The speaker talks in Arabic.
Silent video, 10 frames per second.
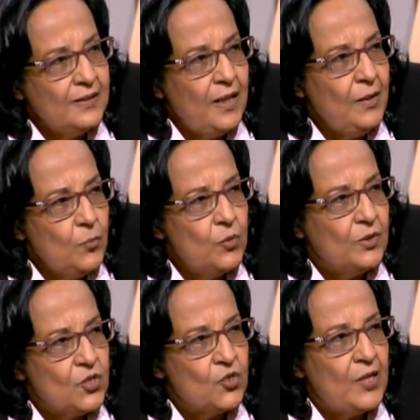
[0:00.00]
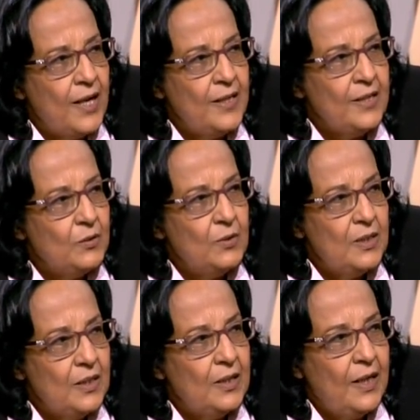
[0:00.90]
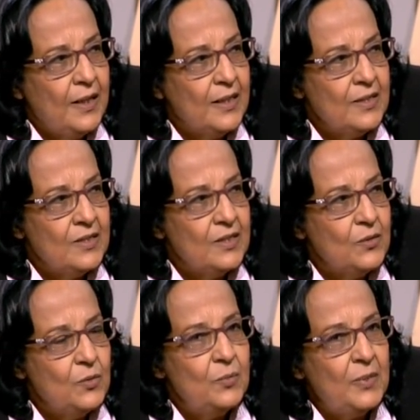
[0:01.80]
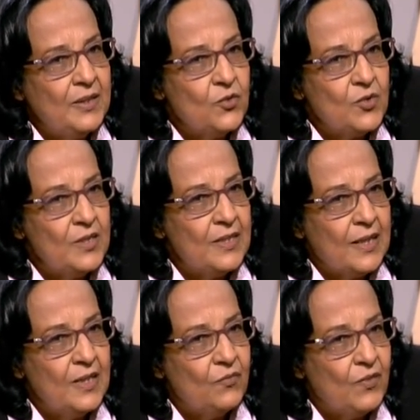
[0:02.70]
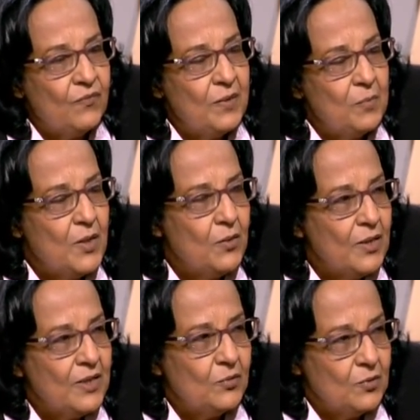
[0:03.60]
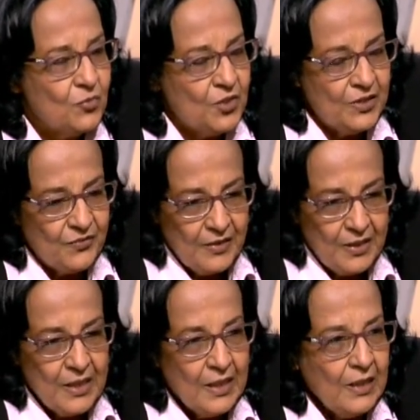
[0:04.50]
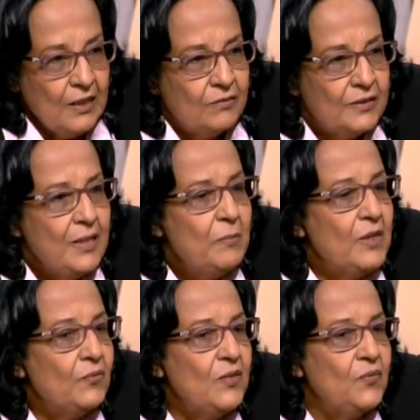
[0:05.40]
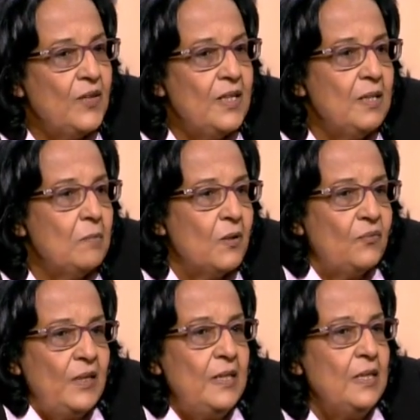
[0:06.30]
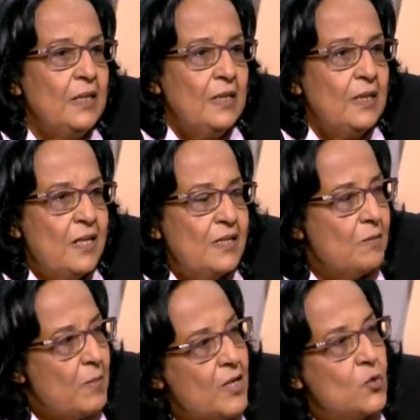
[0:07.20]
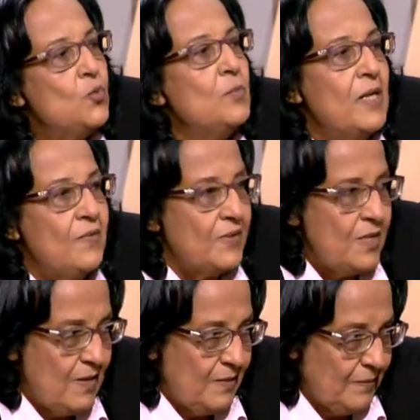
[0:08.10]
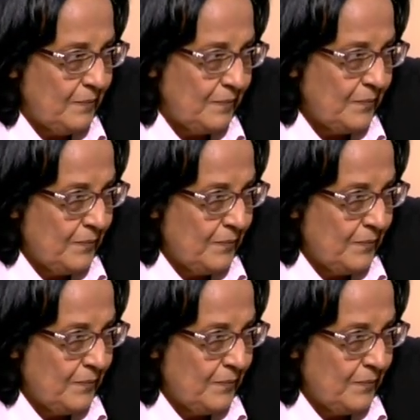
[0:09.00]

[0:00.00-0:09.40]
الدحنبور تشتقلي والحاجات دي وبعد شويه دخلنا في افلام اولاد ومش عارفه ايه فدايما في فن يبقى فن الناس المهزومه نفسيا مم.